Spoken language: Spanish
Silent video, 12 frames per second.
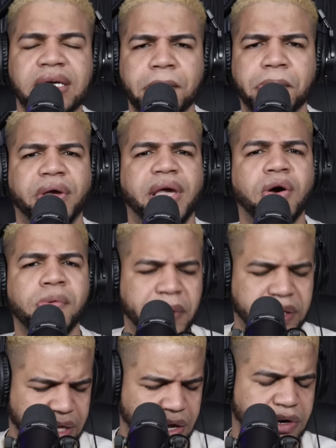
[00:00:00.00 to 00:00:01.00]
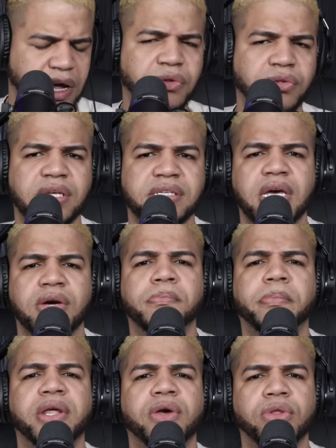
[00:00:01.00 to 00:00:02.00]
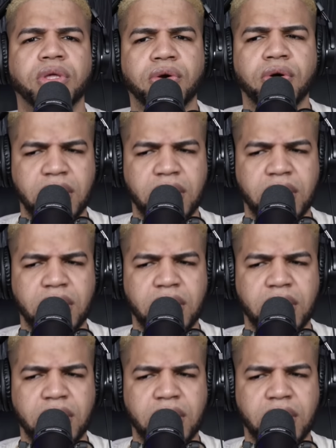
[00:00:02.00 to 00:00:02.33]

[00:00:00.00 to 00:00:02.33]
porque compartieron la noticia en un periódico,